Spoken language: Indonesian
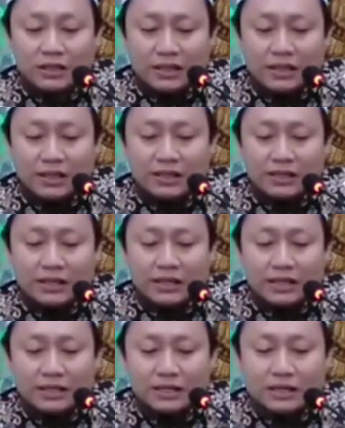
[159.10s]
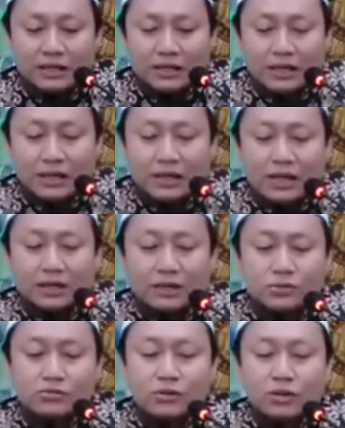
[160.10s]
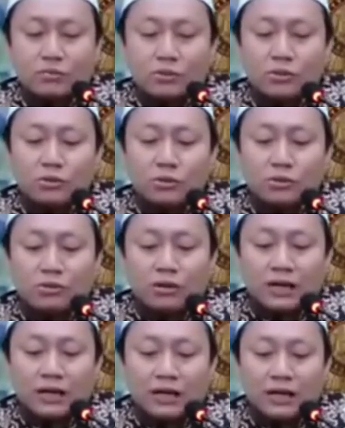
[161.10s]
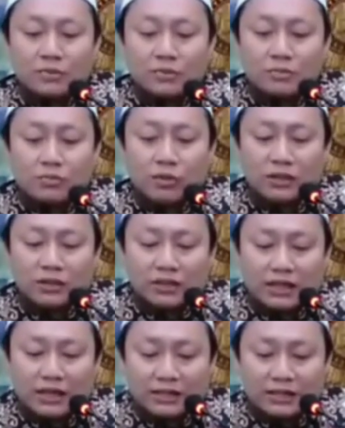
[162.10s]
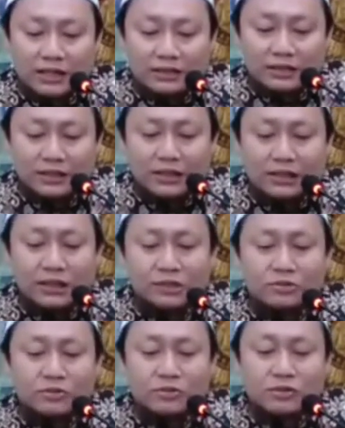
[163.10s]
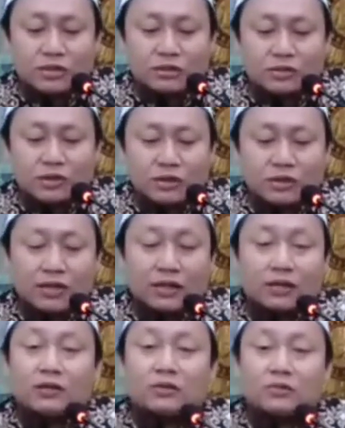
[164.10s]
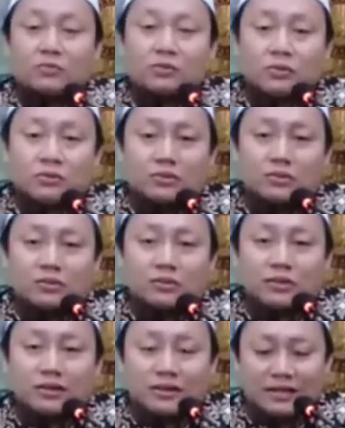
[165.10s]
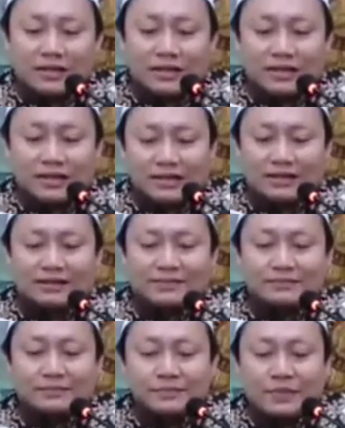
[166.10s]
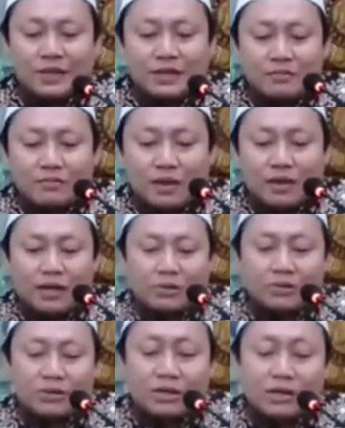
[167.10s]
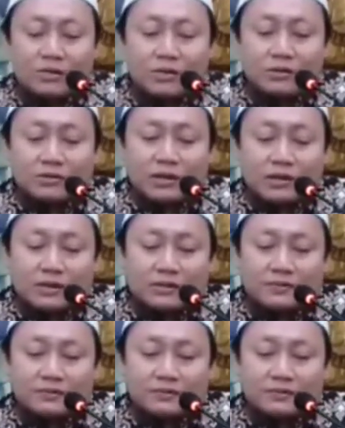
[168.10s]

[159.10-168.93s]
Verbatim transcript: yang jahat, lagi suka menyuruh orang lain membuat kejahatan, yaitu syaitan yang terkutuk. Nah, berlindung dari syaitan.